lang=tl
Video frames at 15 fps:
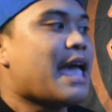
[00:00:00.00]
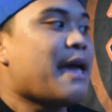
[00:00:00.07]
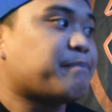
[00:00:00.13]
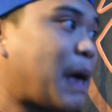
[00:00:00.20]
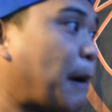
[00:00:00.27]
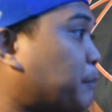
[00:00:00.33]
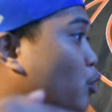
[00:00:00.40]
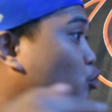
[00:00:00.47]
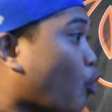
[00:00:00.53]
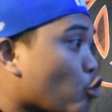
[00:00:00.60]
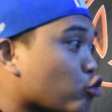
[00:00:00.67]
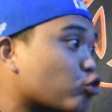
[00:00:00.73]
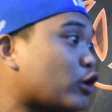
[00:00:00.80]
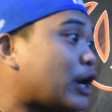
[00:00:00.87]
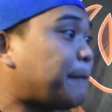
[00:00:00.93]

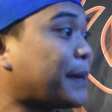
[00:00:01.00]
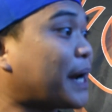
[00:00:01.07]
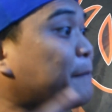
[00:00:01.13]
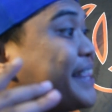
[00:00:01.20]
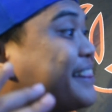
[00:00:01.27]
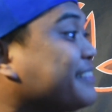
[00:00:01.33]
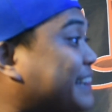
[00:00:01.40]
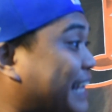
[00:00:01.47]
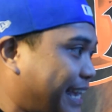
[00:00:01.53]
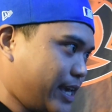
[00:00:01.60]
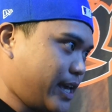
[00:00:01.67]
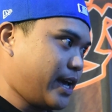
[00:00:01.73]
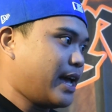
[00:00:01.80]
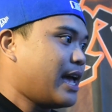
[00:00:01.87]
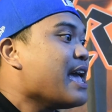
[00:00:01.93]
dapugon ko ni perminti.
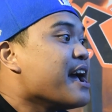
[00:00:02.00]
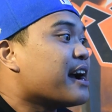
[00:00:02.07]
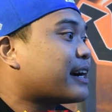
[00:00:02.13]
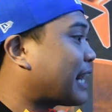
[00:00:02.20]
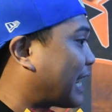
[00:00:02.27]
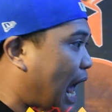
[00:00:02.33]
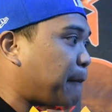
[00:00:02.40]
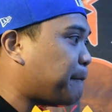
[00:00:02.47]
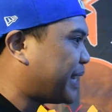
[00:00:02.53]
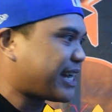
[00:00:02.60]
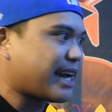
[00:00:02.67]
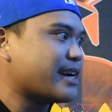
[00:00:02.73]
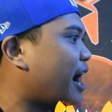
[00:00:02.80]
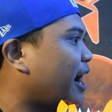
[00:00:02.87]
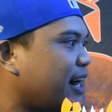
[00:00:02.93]
Grabe
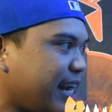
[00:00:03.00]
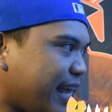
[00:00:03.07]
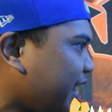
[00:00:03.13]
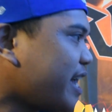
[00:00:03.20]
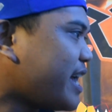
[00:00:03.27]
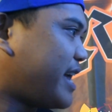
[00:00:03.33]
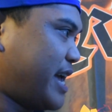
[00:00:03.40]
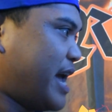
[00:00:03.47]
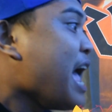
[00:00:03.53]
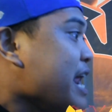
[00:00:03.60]
ka narli,